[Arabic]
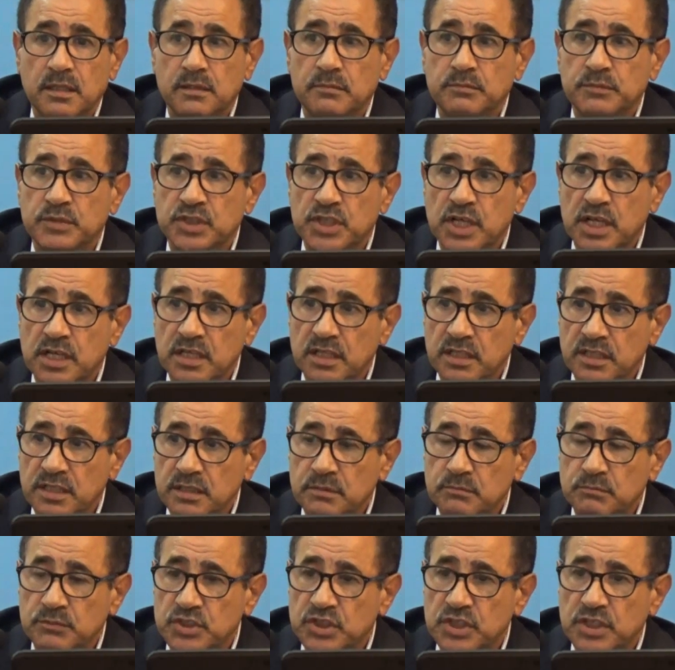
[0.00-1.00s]

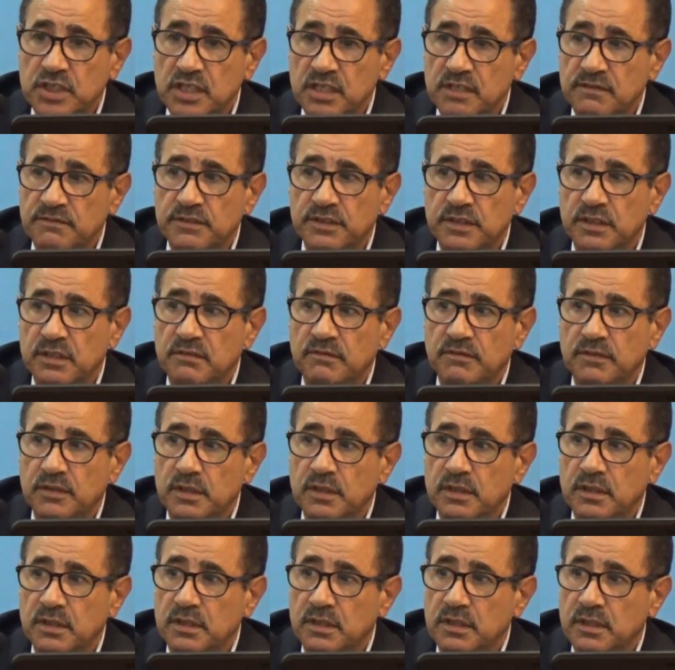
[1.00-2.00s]
مشكلين مشكلة في, في
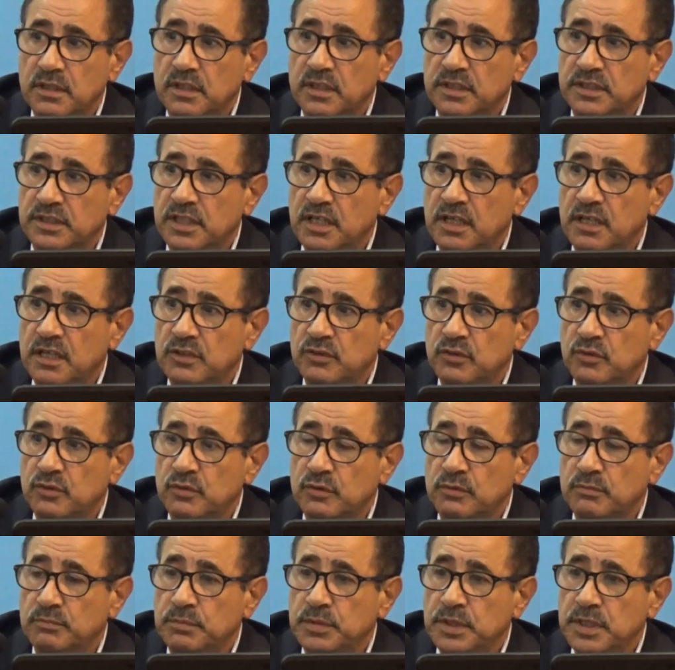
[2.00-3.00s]
الاتحاد
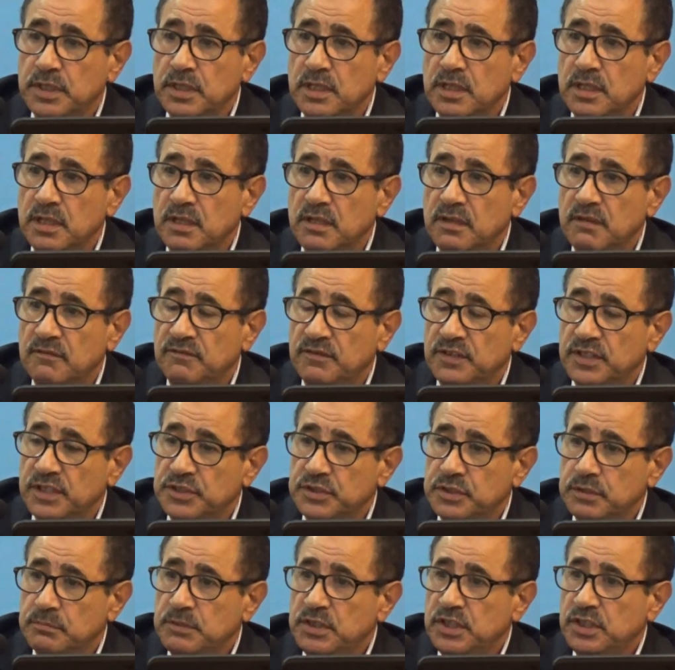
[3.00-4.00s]
الأوروبي في
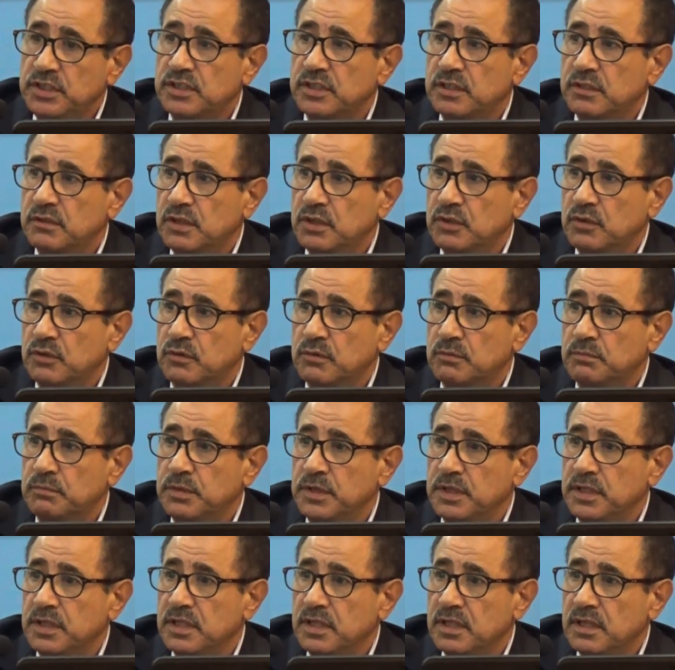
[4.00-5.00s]
جميع الدول
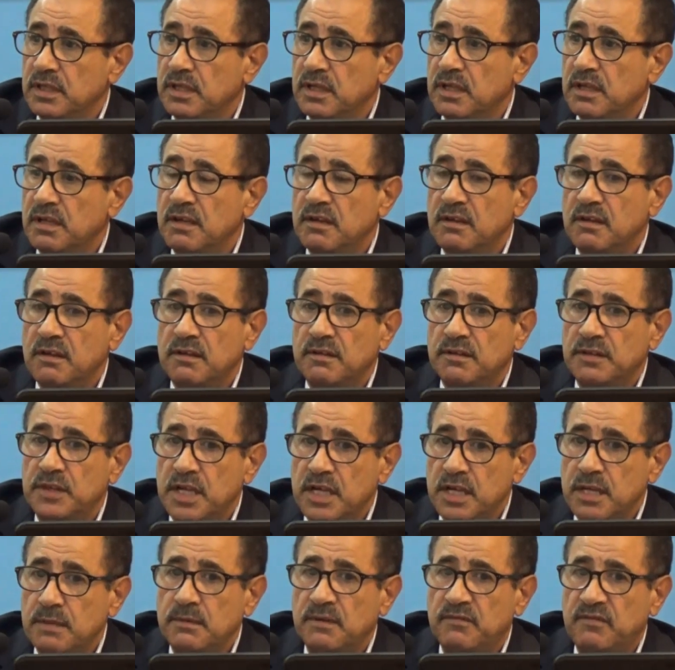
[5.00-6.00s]
الأوروبية
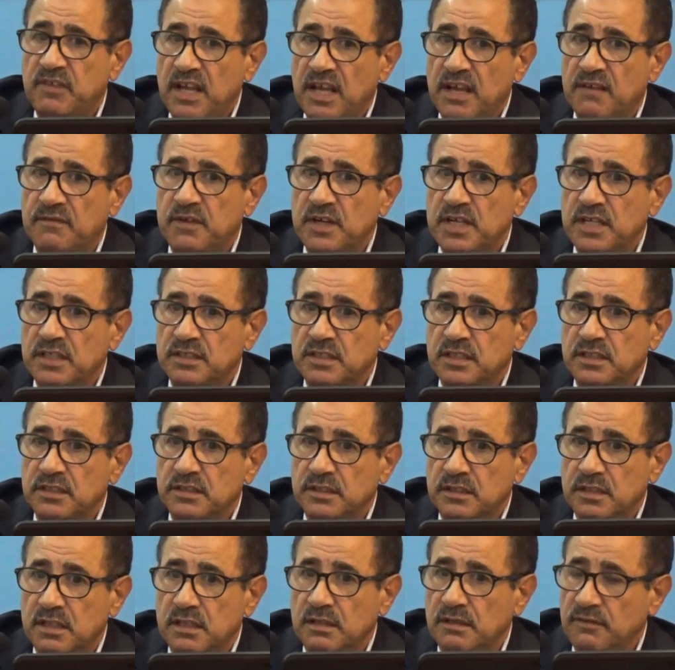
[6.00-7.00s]
دائما في حفلات
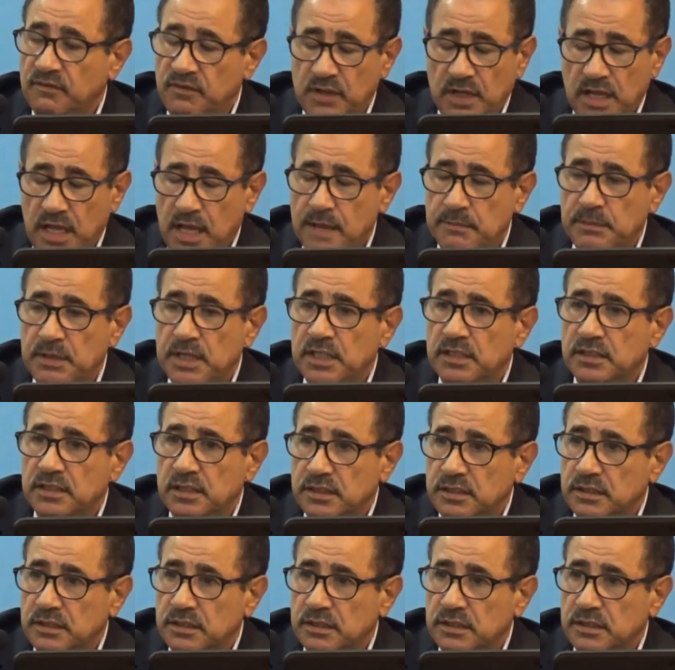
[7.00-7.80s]
في الحملات